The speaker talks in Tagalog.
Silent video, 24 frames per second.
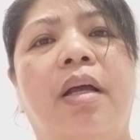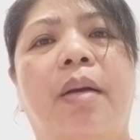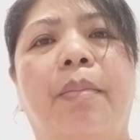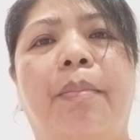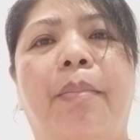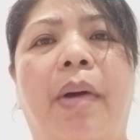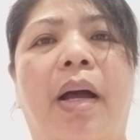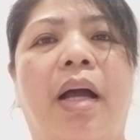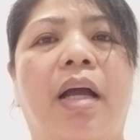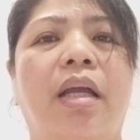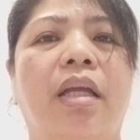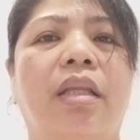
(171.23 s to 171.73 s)

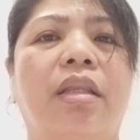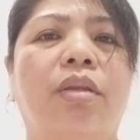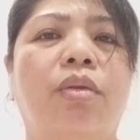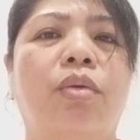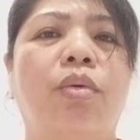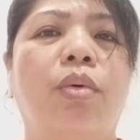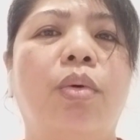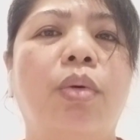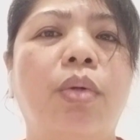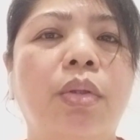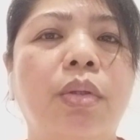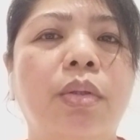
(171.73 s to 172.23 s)
Pangit
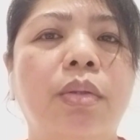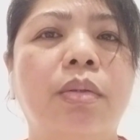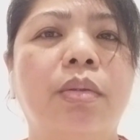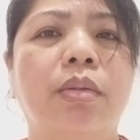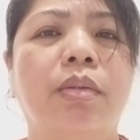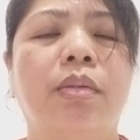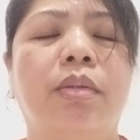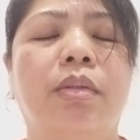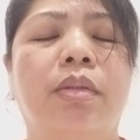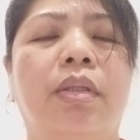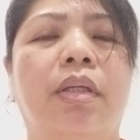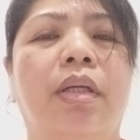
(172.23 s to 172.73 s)
doon
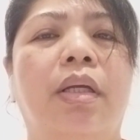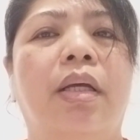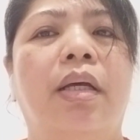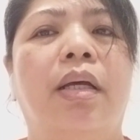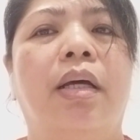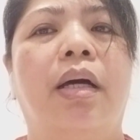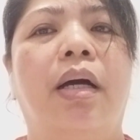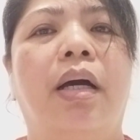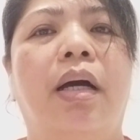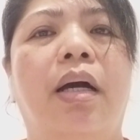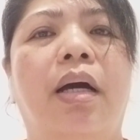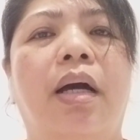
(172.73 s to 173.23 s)

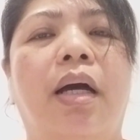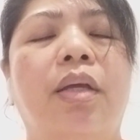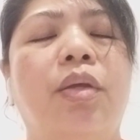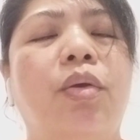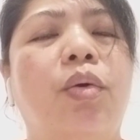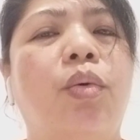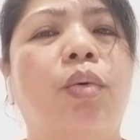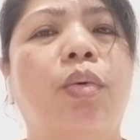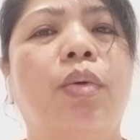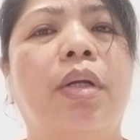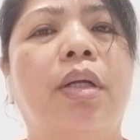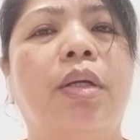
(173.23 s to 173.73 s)
uh,
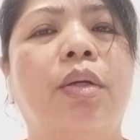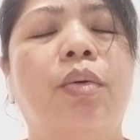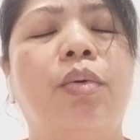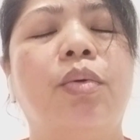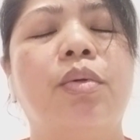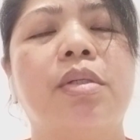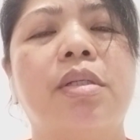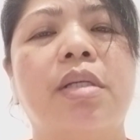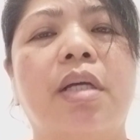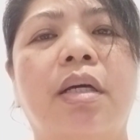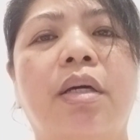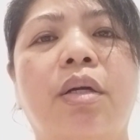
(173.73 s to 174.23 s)
ayoko na doon
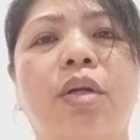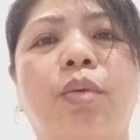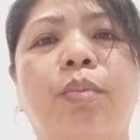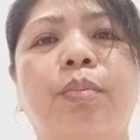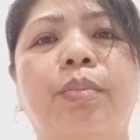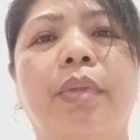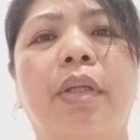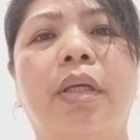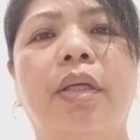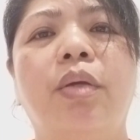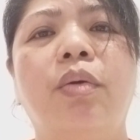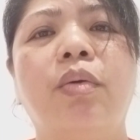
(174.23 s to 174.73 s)
sa group
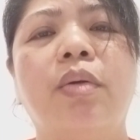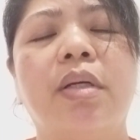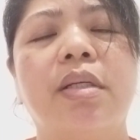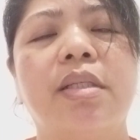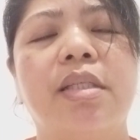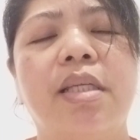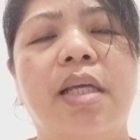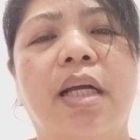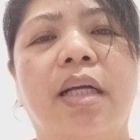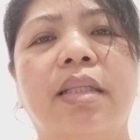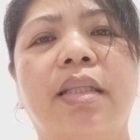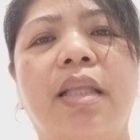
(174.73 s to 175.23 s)
na yun
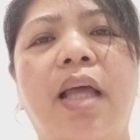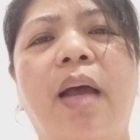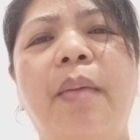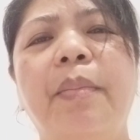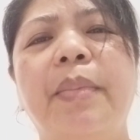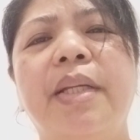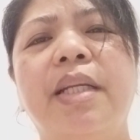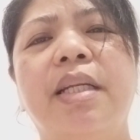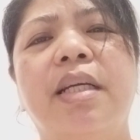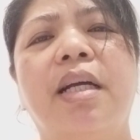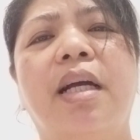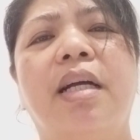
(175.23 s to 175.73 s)
kasi ang
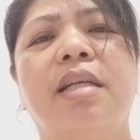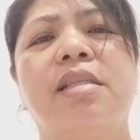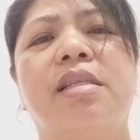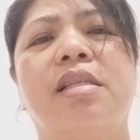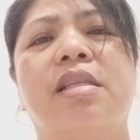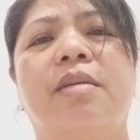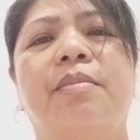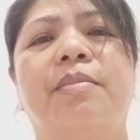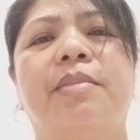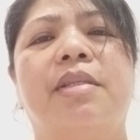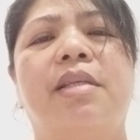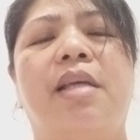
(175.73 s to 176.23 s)
daming
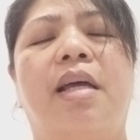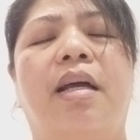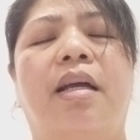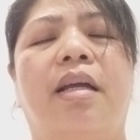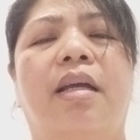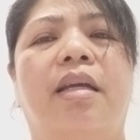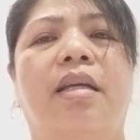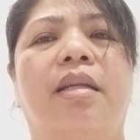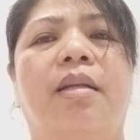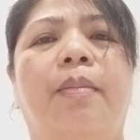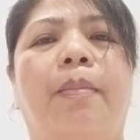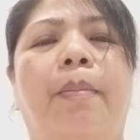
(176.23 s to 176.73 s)
nag-unsub sa
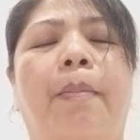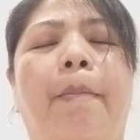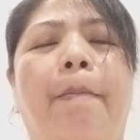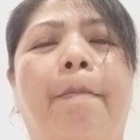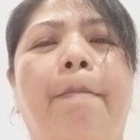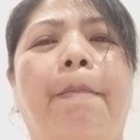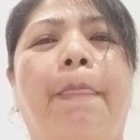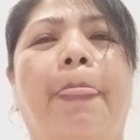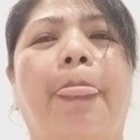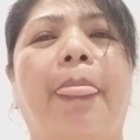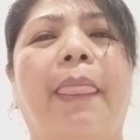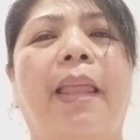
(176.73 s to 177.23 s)
akin.
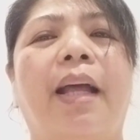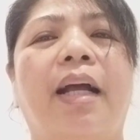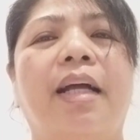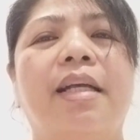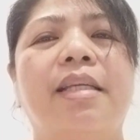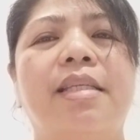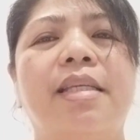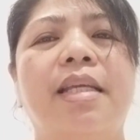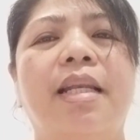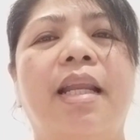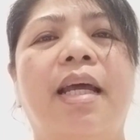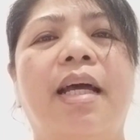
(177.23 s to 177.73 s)

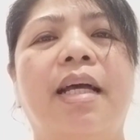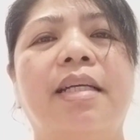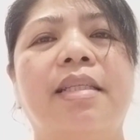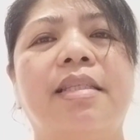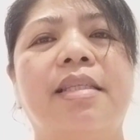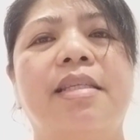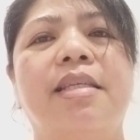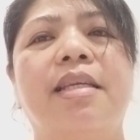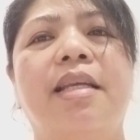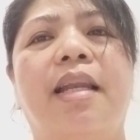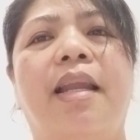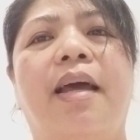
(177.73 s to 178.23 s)
Kasi lahat
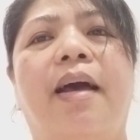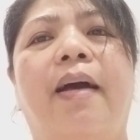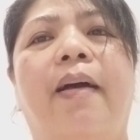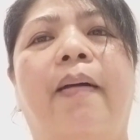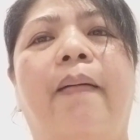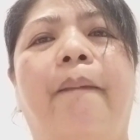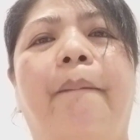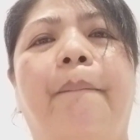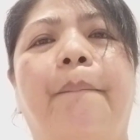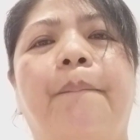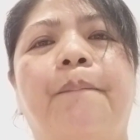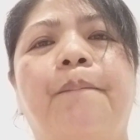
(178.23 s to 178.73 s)
sila
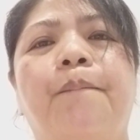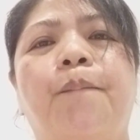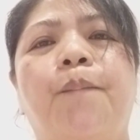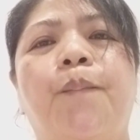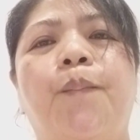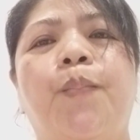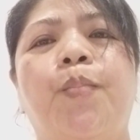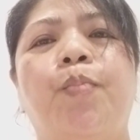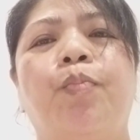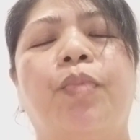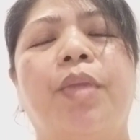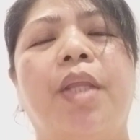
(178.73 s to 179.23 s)

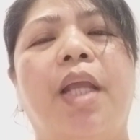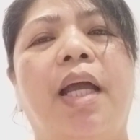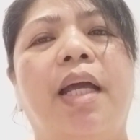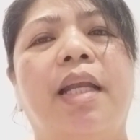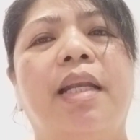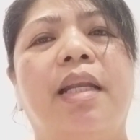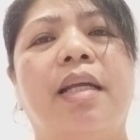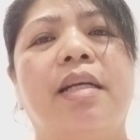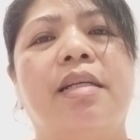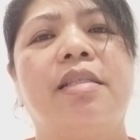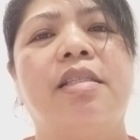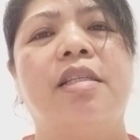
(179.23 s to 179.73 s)

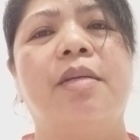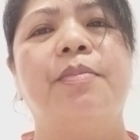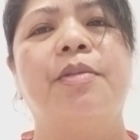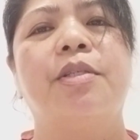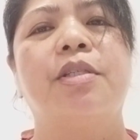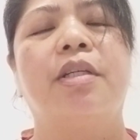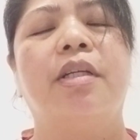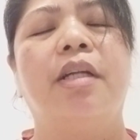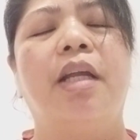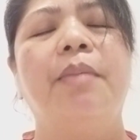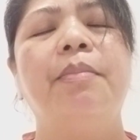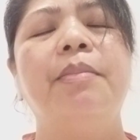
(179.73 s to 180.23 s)

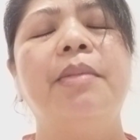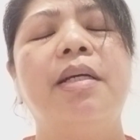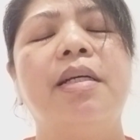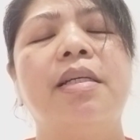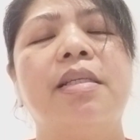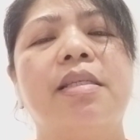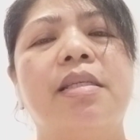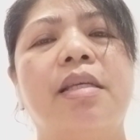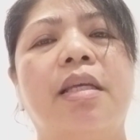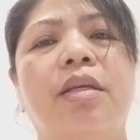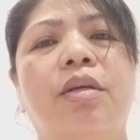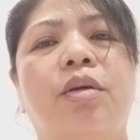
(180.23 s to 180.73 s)
nag-subscribe nga
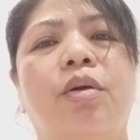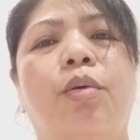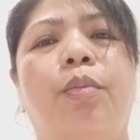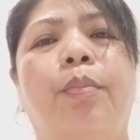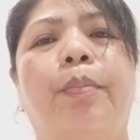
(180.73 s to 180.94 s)
sa iyo